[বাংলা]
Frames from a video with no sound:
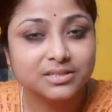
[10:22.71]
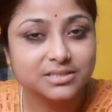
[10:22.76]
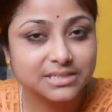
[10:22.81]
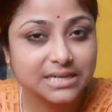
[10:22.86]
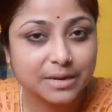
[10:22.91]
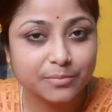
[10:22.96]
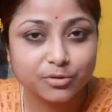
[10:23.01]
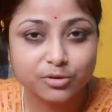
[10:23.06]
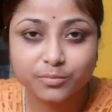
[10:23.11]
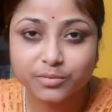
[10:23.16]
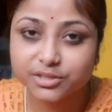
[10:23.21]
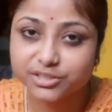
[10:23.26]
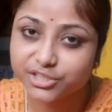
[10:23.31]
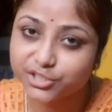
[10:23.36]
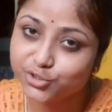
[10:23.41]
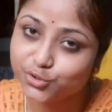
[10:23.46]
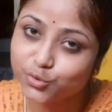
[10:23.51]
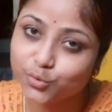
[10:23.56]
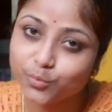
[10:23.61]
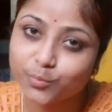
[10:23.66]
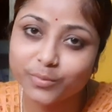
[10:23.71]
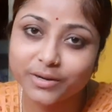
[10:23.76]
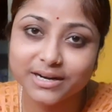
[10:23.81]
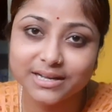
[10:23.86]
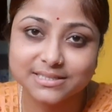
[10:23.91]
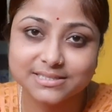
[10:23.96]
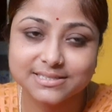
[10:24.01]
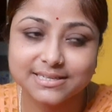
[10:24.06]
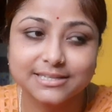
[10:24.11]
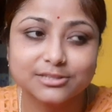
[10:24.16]
শ্রাবণ মাসে সোমবার
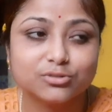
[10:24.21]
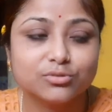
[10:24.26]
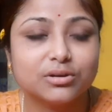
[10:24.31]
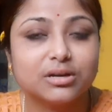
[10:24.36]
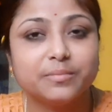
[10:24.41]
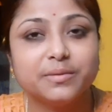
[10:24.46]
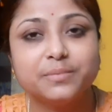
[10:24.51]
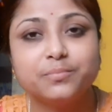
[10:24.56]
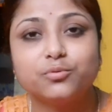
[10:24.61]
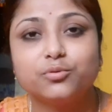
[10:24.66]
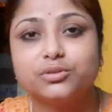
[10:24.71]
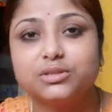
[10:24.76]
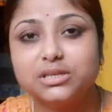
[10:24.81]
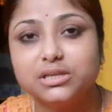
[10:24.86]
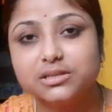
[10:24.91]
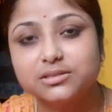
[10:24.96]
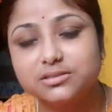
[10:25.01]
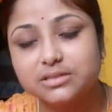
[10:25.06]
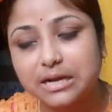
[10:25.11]
আজকে তো আমি প্রতি